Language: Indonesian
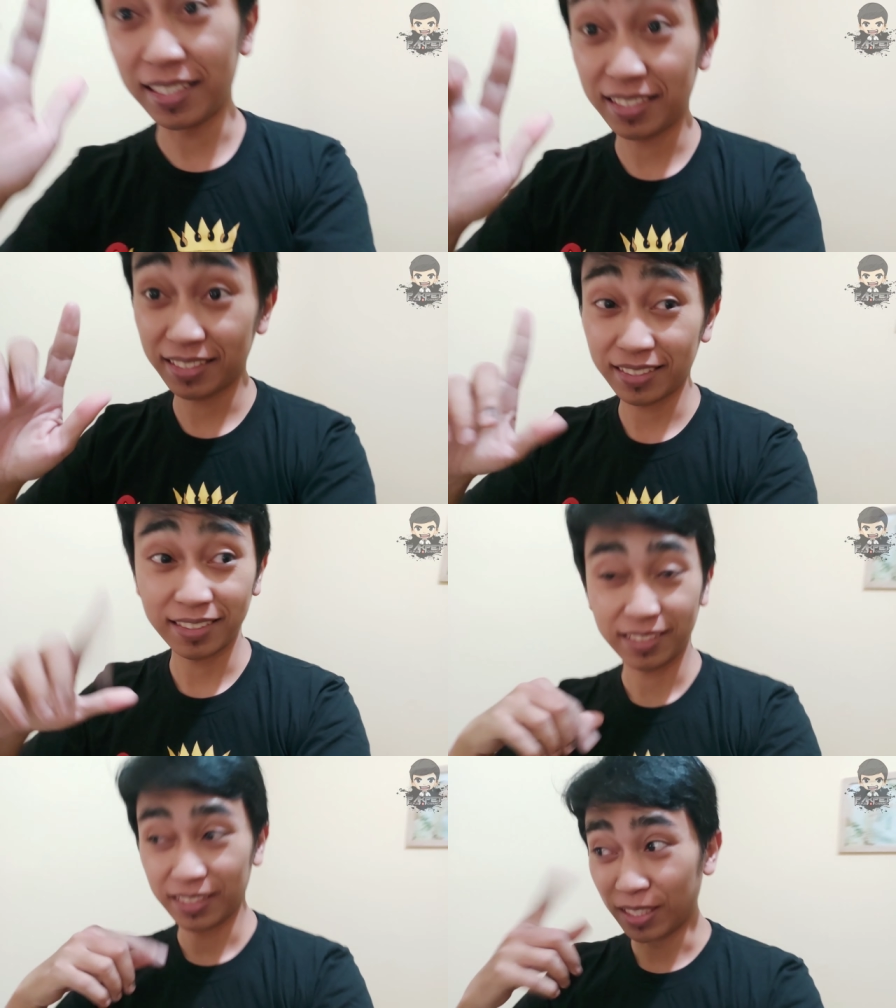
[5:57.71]
guys.
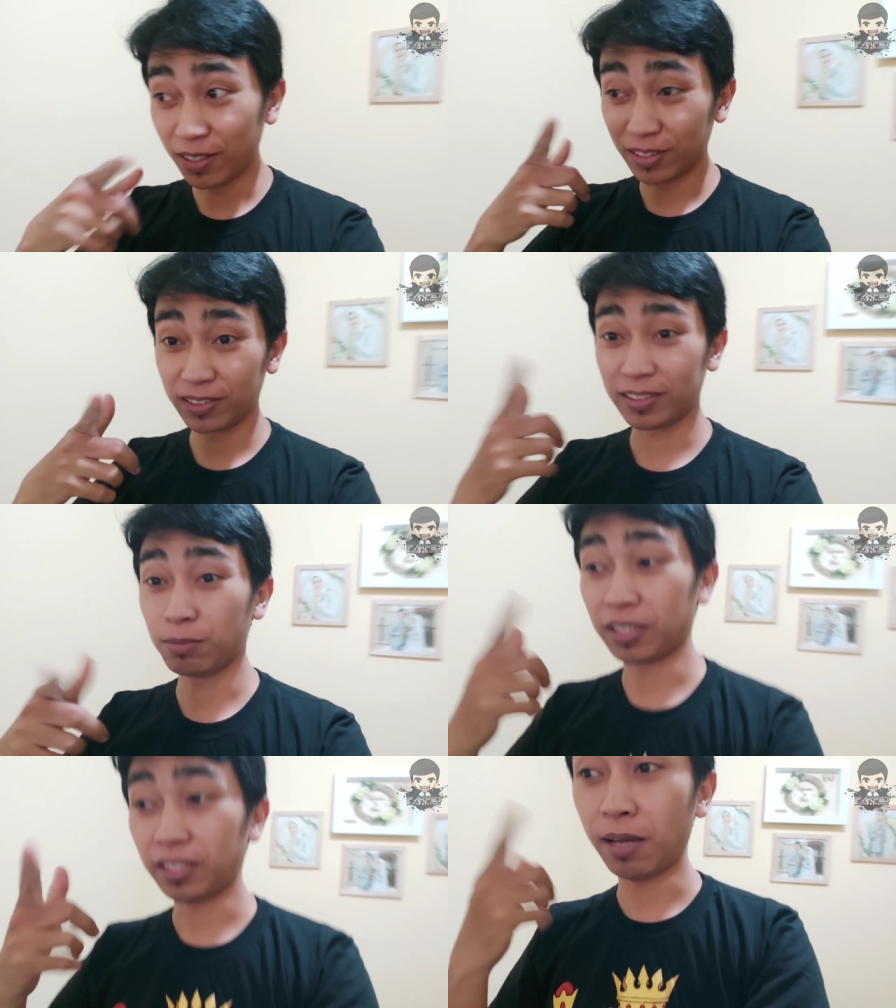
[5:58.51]
Yuk,
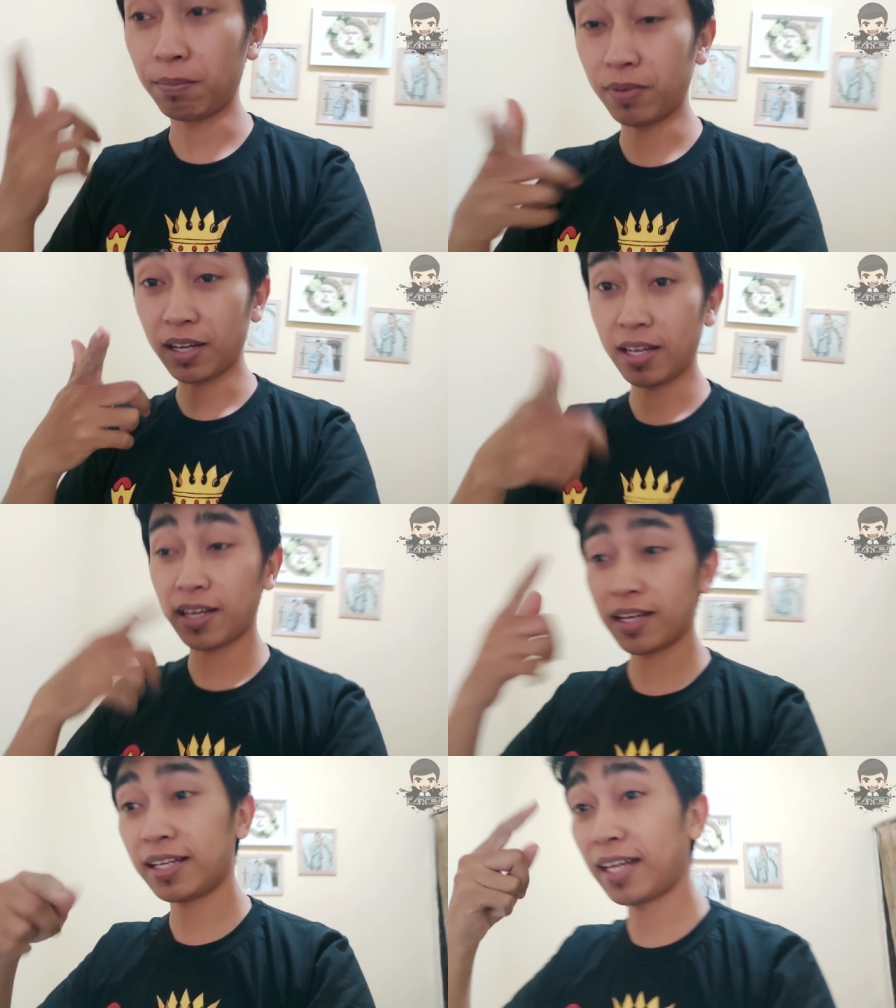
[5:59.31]
seperti
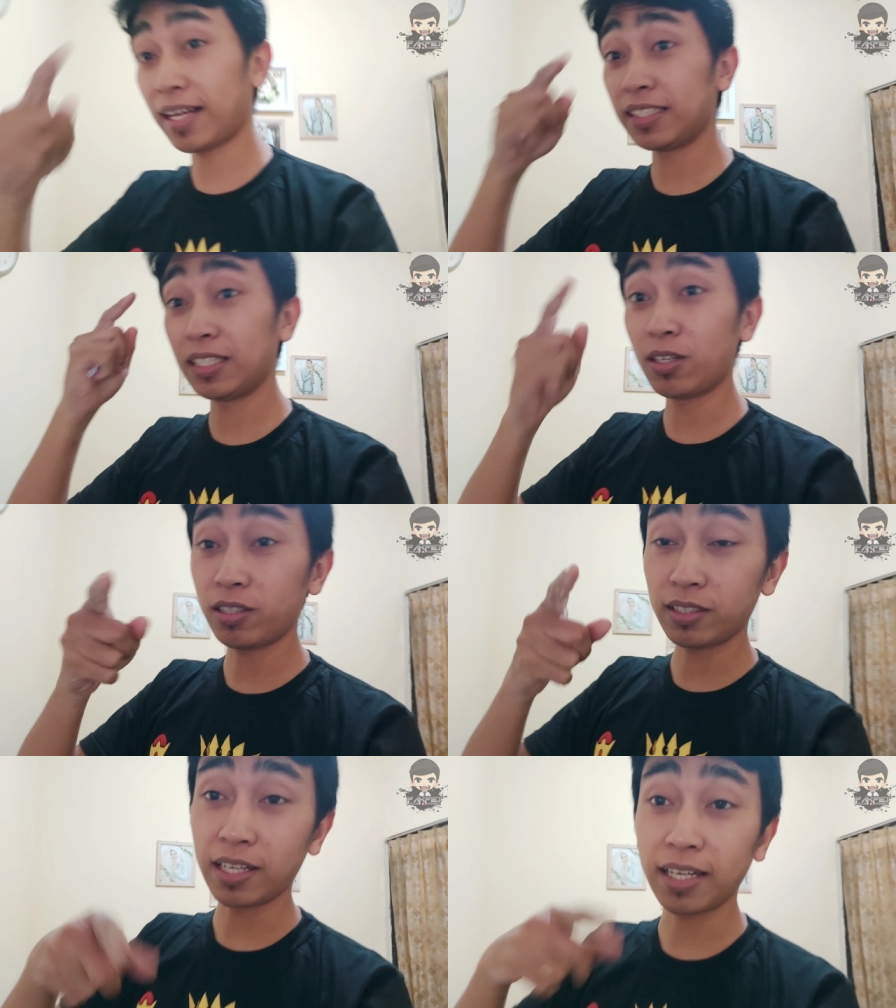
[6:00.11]
apa reaksi
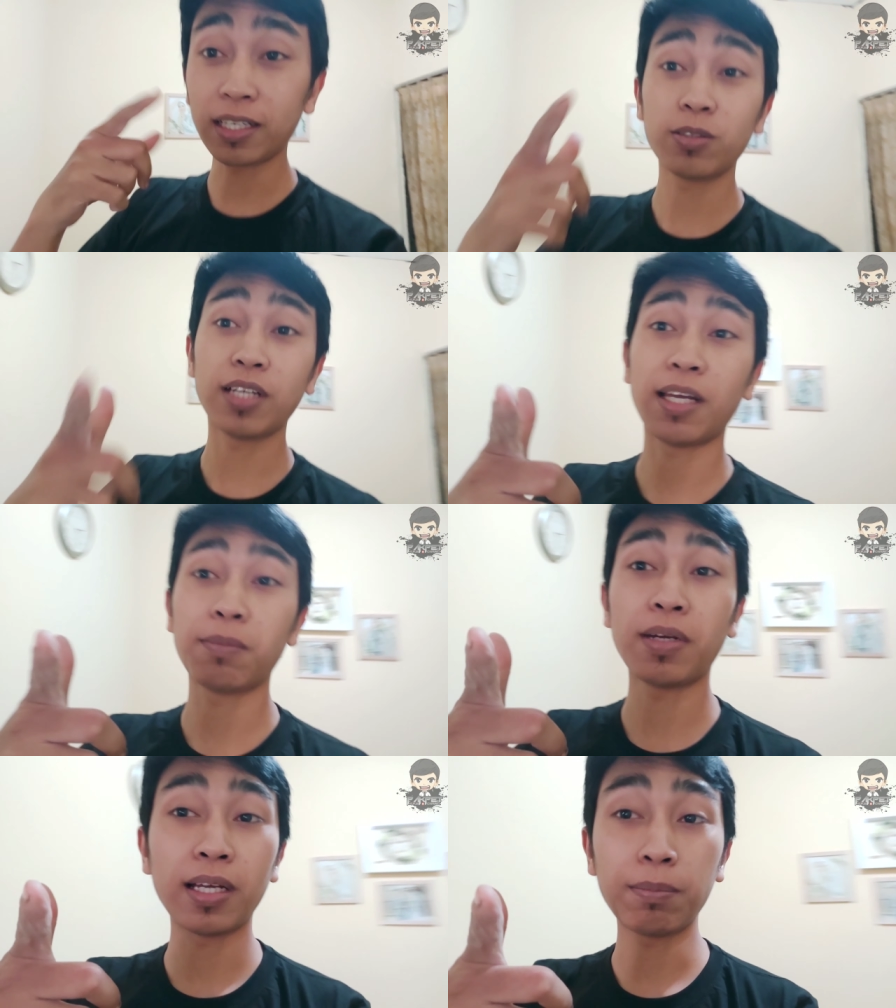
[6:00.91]
Nord ya karena udah
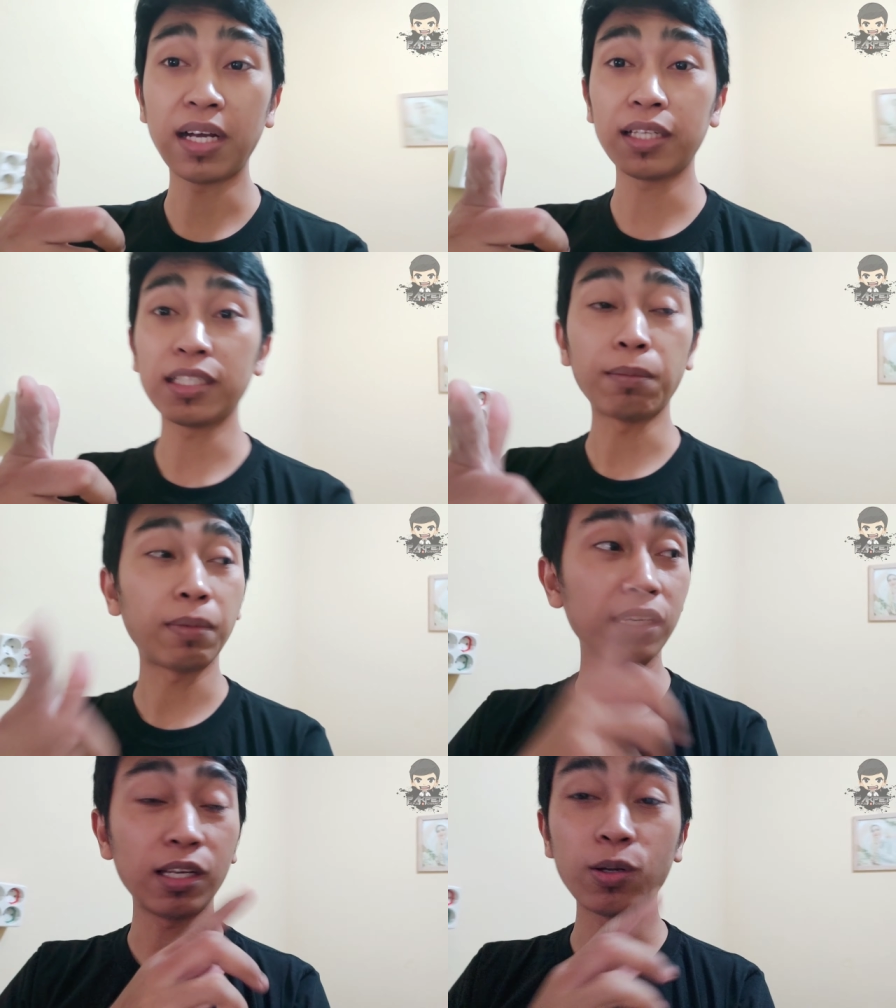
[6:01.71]
lama banget gak
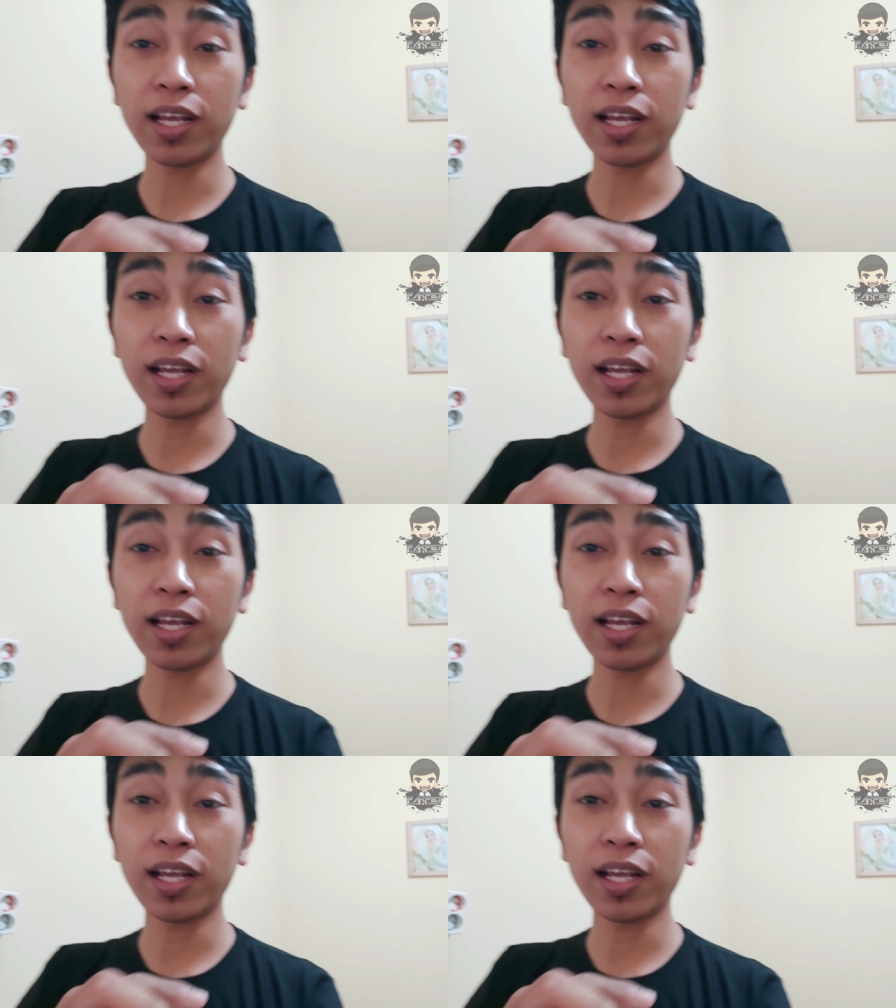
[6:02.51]
main di